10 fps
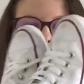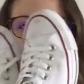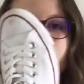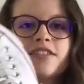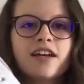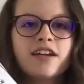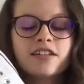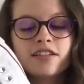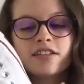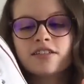Euh, je les ai
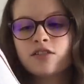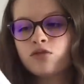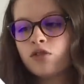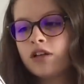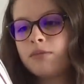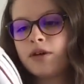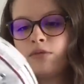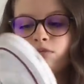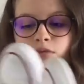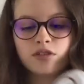rachetés, c'est toujours les
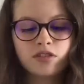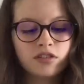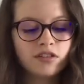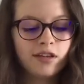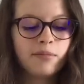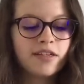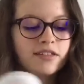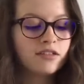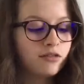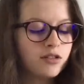mêmes. Moi, c'est les
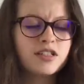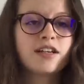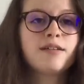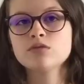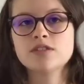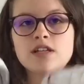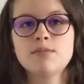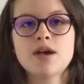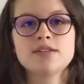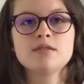basiques que j'aime. Donc, c'est
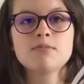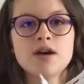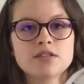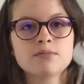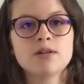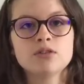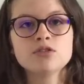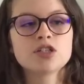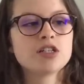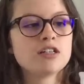les basiques, base
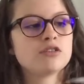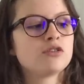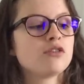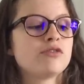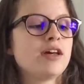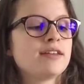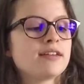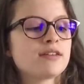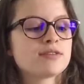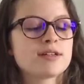blanche. Et dedans, en
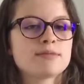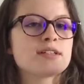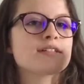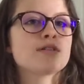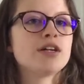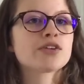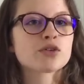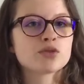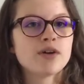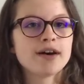fait, vous allez me dire, c'est quoi les
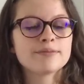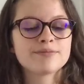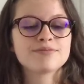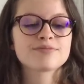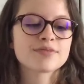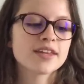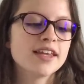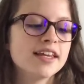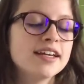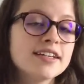trucs noirs
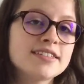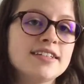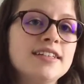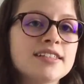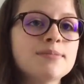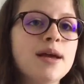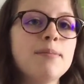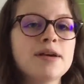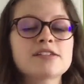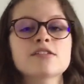C'est des
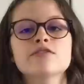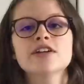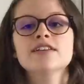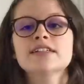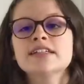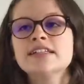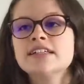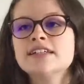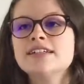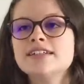semelles parce qu'en fait,
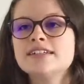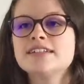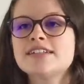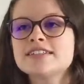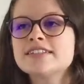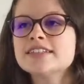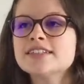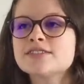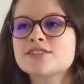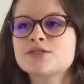euh,
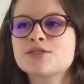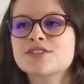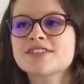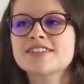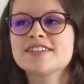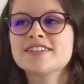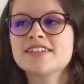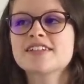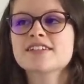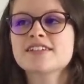j'étais entre le
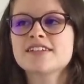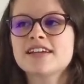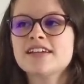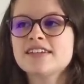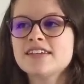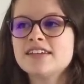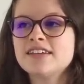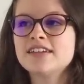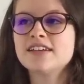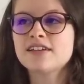36 et le 37 et
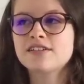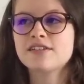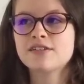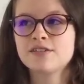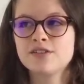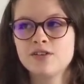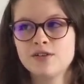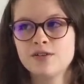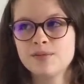euh, dans un